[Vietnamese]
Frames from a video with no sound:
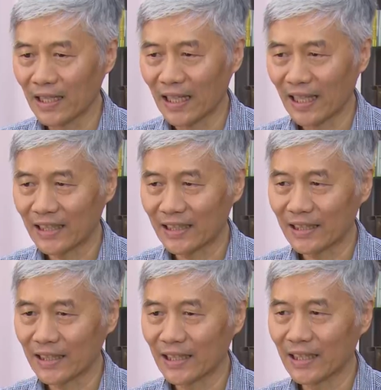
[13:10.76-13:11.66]

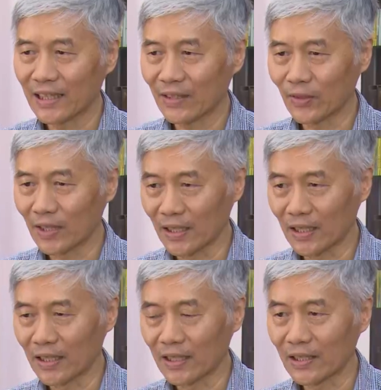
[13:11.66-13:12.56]
HNCT của
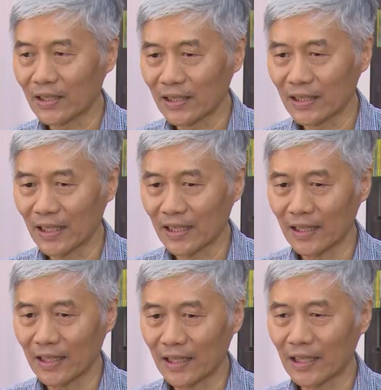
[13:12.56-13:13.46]

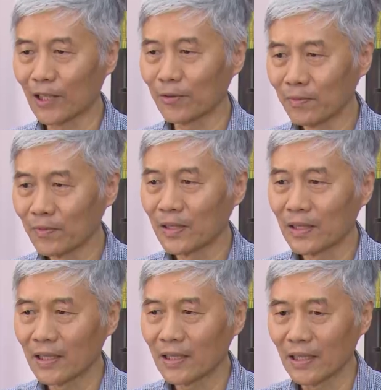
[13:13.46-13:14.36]
anh Công
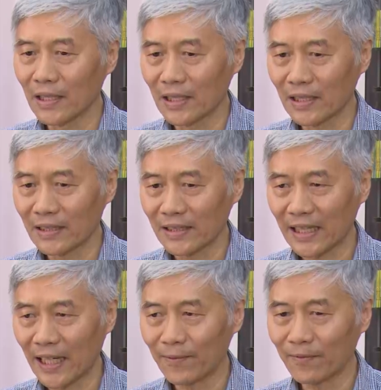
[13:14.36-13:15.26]

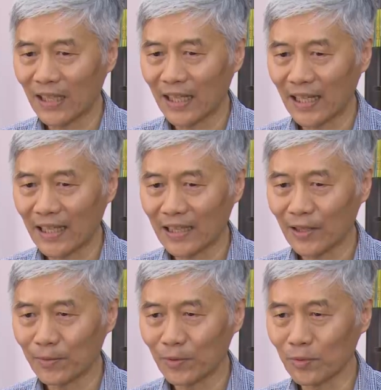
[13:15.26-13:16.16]
xem, và anh
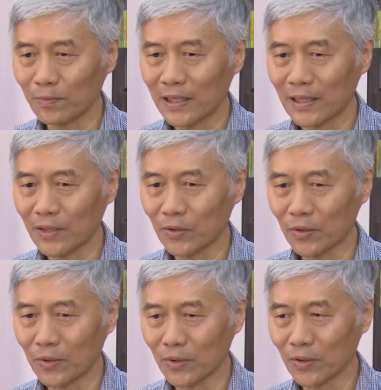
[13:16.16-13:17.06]
Công cũng bắt
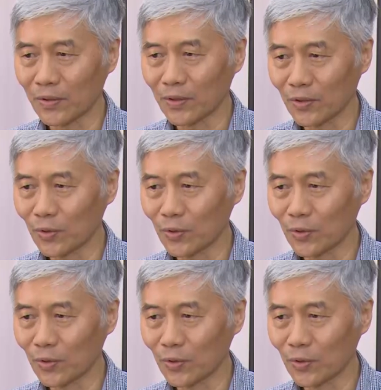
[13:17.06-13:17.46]
đầu